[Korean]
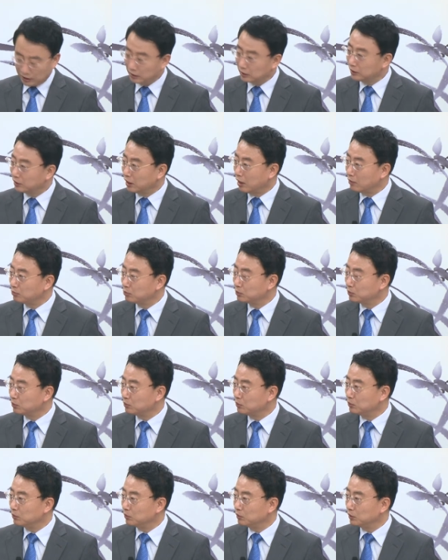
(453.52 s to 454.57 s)
그
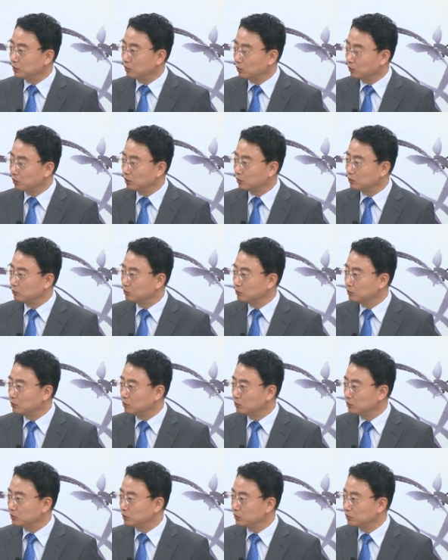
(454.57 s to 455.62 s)
앞으로 이제 어깨도
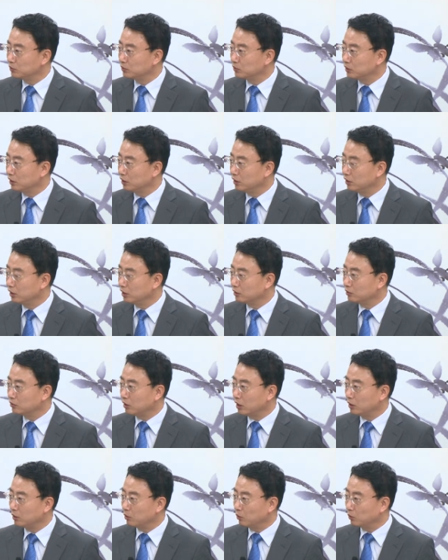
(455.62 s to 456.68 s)
무거우시고 그럴 텐데 그럼
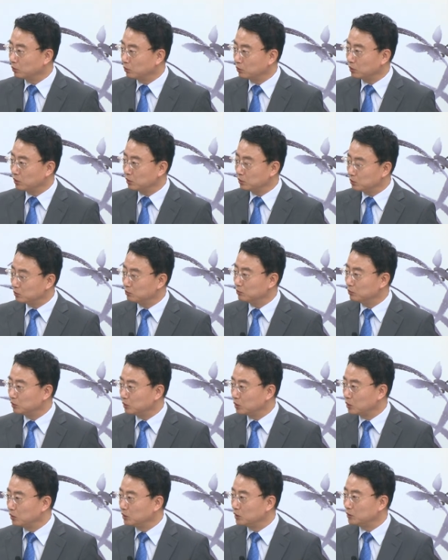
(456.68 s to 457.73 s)
과연 어떻게 좀
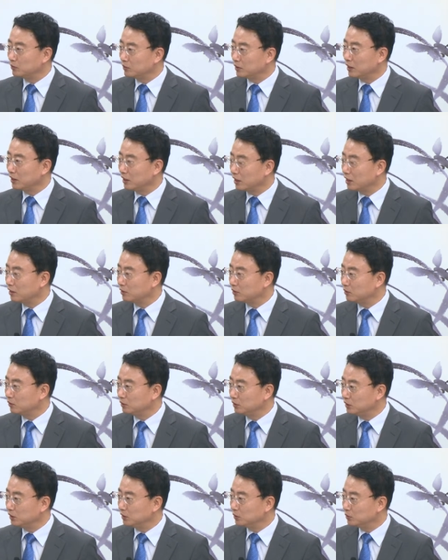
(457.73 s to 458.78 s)
결집을 해 나갈
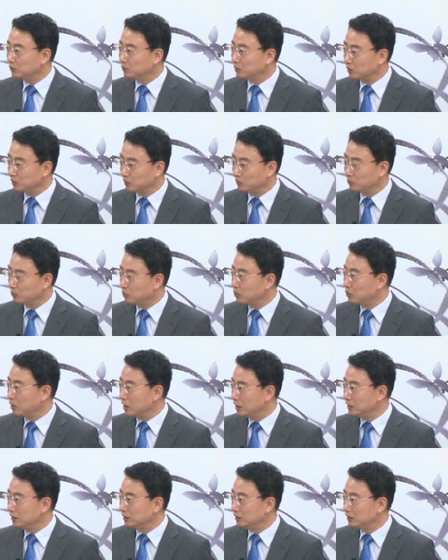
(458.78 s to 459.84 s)
건지 좀 그런 보관이